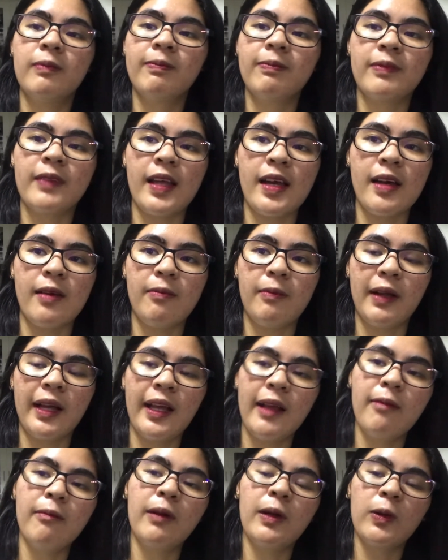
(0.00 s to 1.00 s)
na
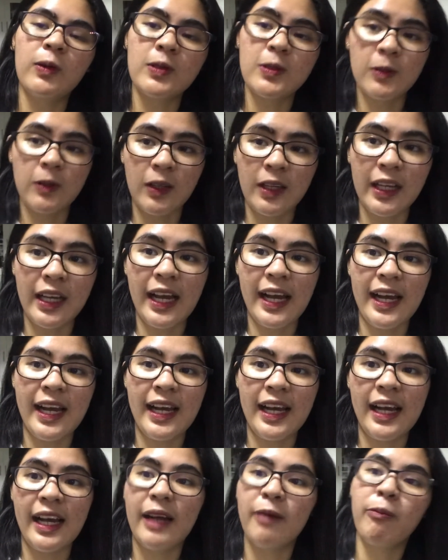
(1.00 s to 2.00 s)
maging malusog
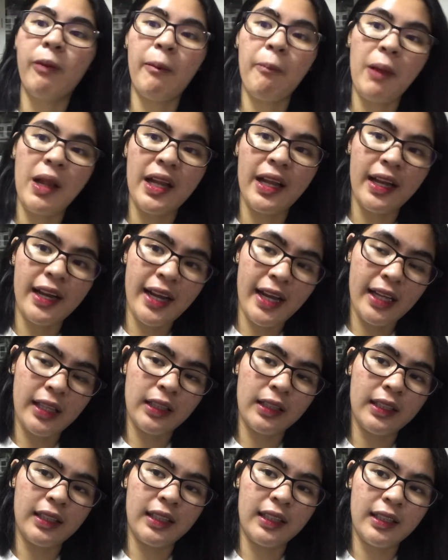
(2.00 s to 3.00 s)
ka ang pamilya
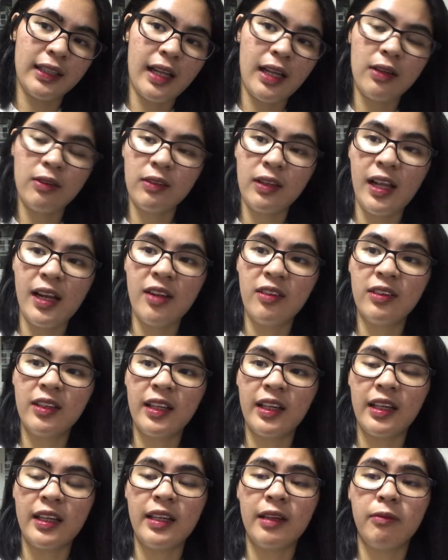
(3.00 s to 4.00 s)
natin. Lalo-lalo na
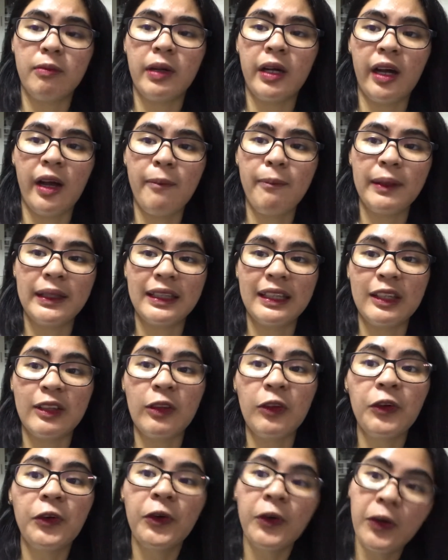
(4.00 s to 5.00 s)
rin ang mga kapatid
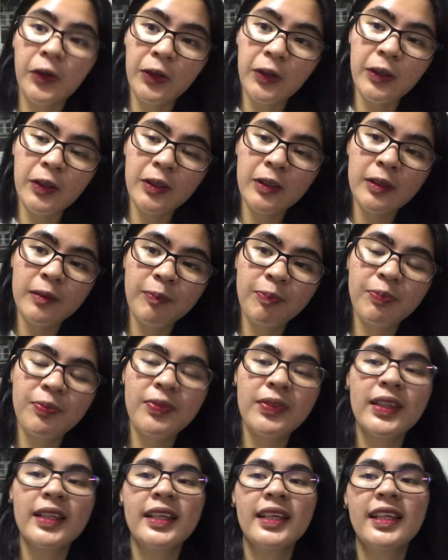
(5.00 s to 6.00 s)
ko.
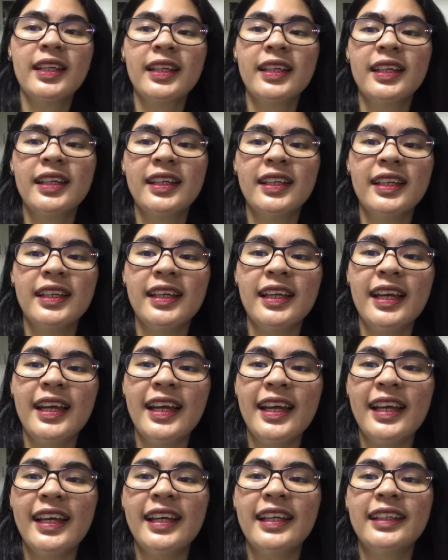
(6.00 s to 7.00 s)

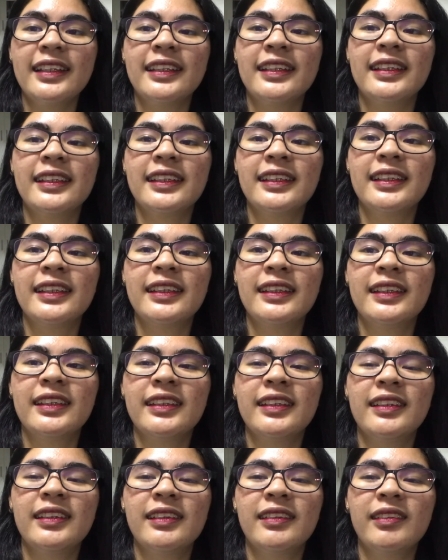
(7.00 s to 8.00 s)
And
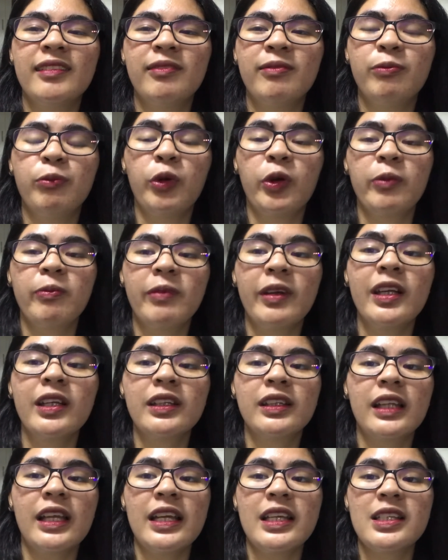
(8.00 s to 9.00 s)
more
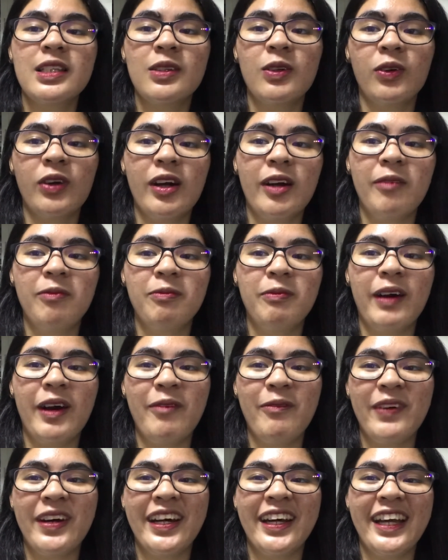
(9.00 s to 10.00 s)
birthdays to come,
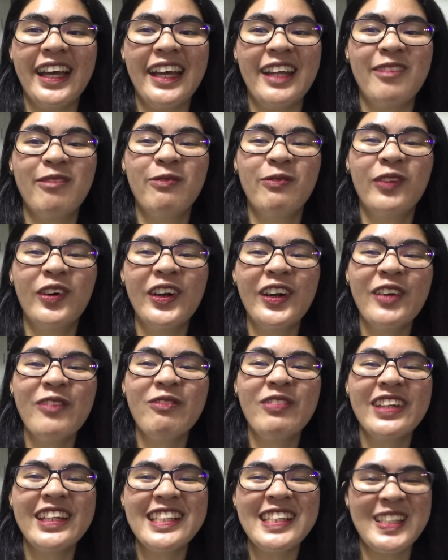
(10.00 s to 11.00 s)
mama. And more
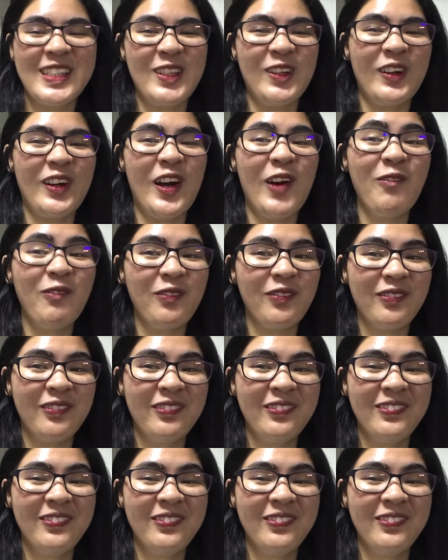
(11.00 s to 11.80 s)
beers to come.